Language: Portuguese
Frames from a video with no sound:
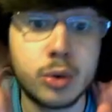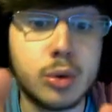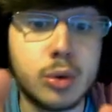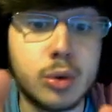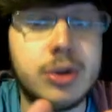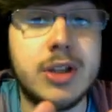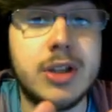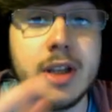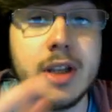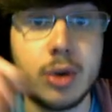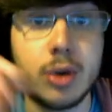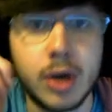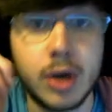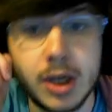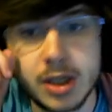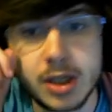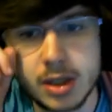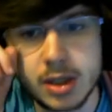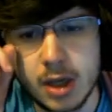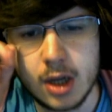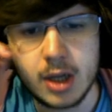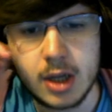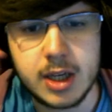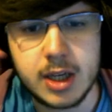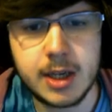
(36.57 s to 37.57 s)
do dia 2,
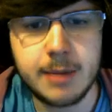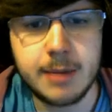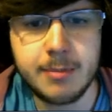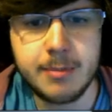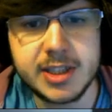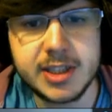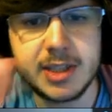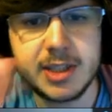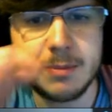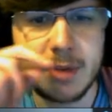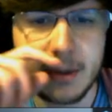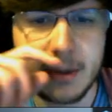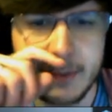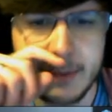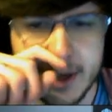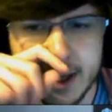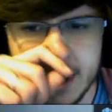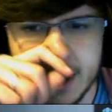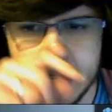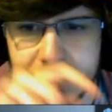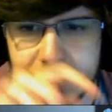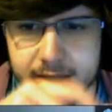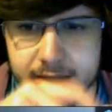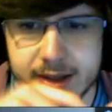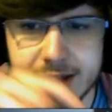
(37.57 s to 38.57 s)
e em princípio
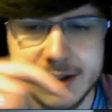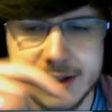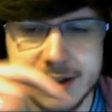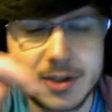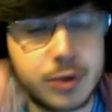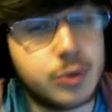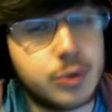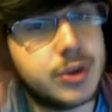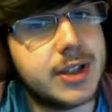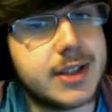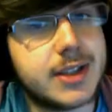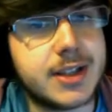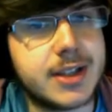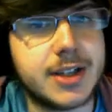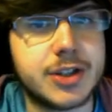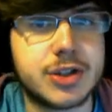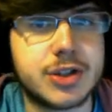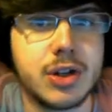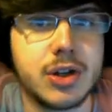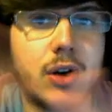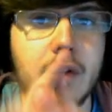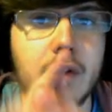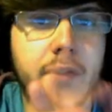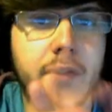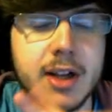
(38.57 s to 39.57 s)
amanhã irei trazer o dia
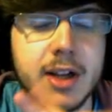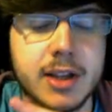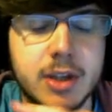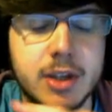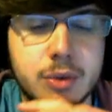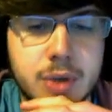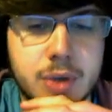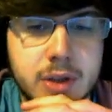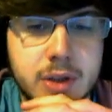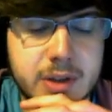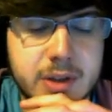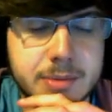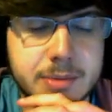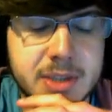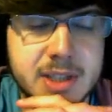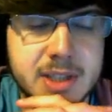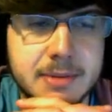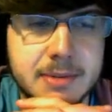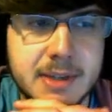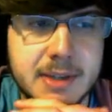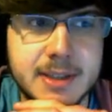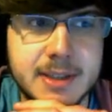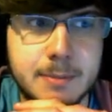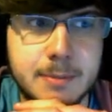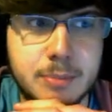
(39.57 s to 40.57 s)
3 ao final da noite, vamos ver se
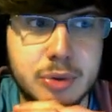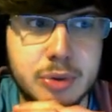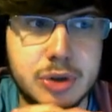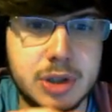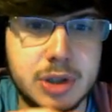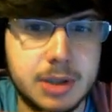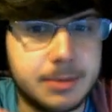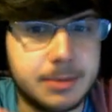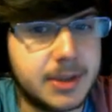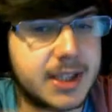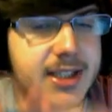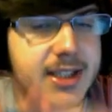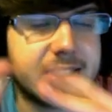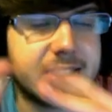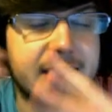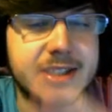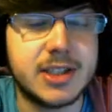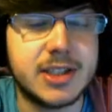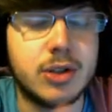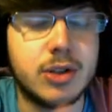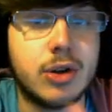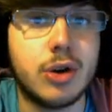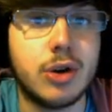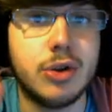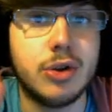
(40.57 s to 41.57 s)
vai ser possível, este está a
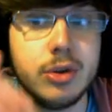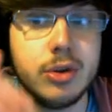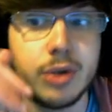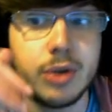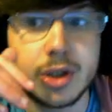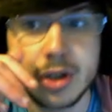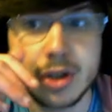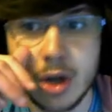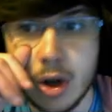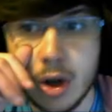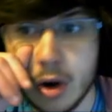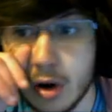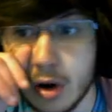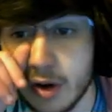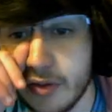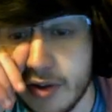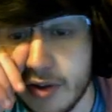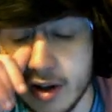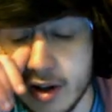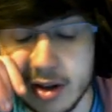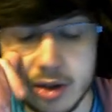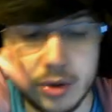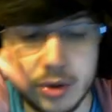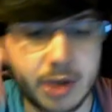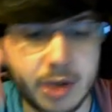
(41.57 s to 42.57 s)
sair agora o dia 2 ao
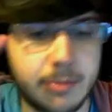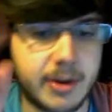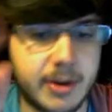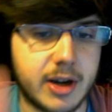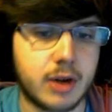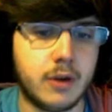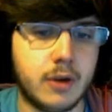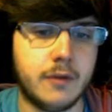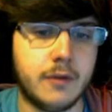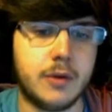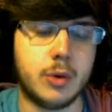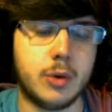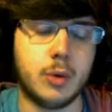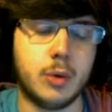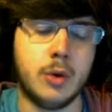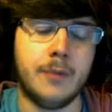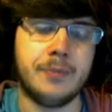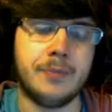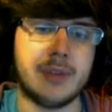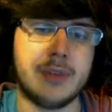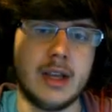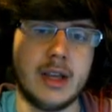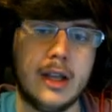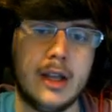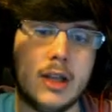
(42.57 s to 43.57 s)
final da noite, para quem não viu,
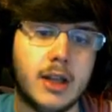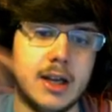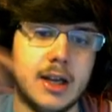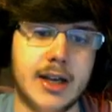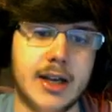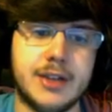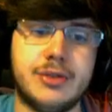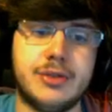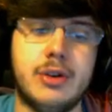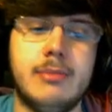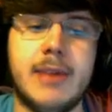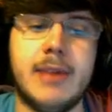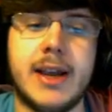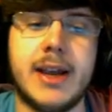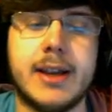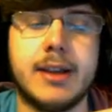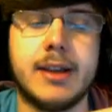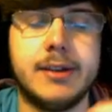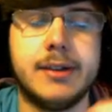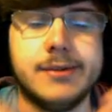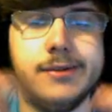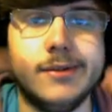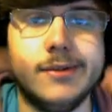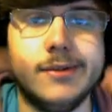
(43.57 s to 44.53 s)
a DreamHack